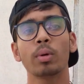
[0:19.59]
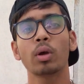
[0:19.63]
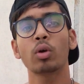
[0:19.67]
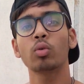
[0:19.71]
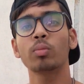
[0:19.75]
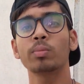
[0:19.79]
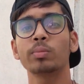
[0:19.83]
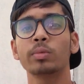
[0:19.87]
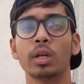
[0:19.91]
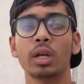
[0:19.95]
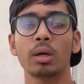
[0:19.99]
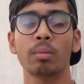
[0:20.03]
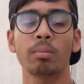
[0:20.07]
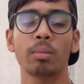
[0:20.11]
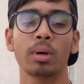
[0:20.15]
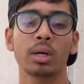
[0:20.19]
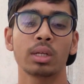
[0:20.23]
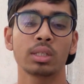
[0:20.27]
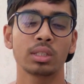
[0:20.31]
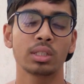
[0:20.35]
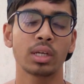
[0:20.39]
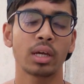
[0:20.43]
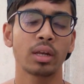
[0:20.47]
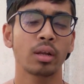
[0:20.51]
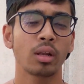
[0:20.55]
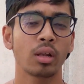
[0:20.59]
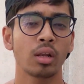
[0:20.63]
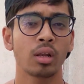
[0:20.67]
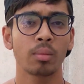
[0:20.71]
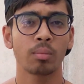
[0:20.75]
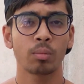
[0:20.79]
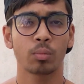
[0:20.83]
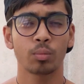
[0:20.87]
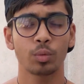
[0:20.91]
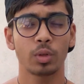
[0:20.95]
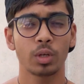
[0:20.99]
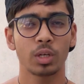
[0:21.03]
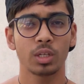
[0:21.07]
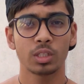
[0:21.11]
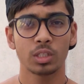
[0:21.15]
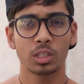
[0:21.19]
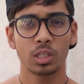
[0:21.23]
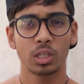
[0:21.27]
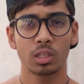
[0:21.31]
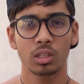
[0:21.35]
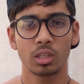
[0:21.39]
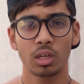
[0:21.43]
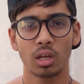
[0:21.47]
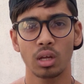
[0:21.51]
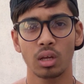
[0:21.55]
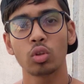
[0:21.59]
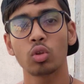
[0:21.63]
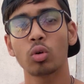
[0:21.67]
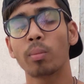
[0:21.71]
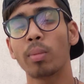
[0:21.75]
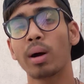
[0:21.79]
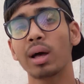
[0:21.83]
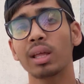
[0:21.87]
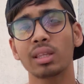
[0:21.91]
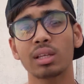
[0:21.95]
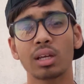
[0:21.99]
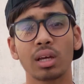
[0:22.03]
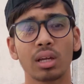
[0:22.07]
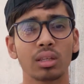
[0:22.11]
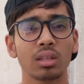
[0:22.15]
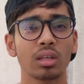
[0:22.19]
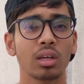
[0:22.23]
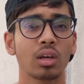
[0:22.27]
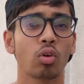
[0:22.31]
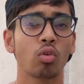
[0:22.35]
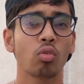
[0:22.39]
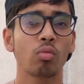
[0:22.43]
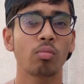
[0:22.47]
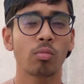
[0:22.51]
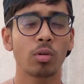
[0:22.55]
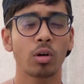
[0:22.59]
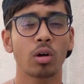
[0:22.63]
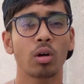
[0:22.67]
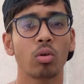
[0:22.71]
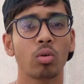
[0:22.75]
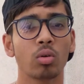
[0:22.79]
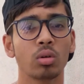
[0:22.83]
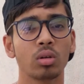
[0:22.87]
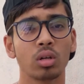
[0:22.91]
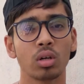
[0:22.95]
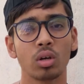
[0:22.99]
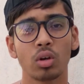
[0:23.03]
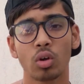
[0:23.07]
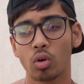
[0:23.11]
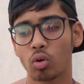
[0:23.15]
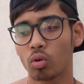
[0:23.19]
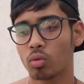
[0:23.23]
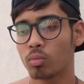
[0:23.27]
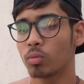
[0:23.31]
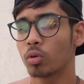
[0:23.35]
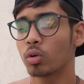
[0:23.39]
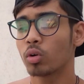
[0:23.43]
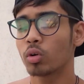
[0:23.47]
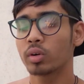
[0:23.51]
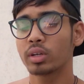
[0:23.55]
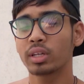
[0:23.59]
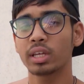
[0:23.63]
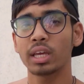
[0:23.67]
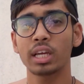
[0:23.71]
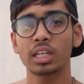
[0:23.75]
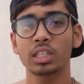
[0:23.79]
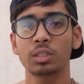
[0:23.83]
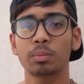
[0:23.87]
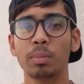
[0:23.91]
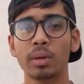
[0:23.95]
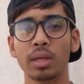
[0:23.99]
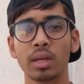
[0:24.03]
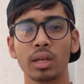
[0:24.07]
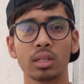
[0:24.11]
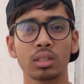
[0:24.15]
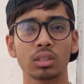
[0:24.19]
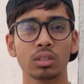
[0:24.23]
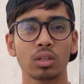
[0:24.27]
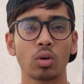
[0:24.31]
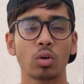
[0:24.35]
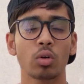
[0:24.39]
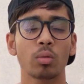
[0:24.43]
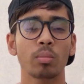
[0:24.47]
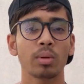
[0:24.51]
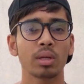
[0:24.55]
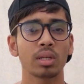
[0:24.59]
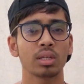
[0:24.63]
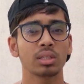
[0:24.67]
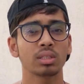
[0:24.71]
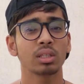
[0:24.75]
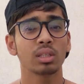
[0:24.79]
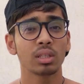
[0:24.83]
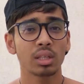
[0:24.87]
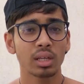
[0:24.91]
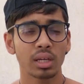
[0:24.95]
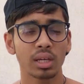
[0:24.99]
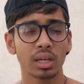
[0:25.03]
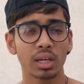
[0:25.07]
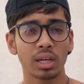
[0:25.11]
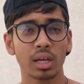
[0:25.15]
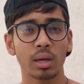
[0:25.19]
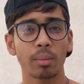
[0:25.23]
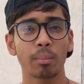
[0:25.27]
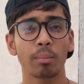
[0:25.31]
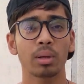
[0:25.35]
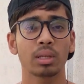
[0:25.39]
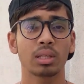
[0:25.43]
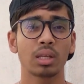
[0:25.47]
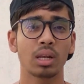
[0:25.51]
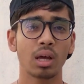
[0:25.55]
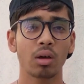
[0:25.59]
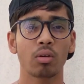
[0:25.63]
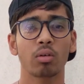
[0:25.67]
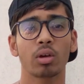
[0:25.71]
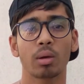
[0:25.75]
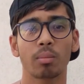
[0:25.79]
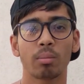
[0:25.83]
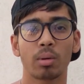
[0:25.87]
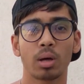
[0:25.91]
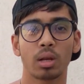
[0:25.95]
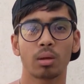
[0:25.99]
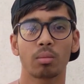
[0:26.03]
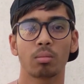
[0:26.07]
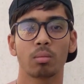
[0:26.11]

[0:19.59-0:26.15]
मैं हूँ चैनल ने मुद्रन चीता तो बात करते हैं होम वर्कआउट होम वर्कआउट की एक्सपीरियंस और मेरी ज़िंदगी के बदलाव के बारे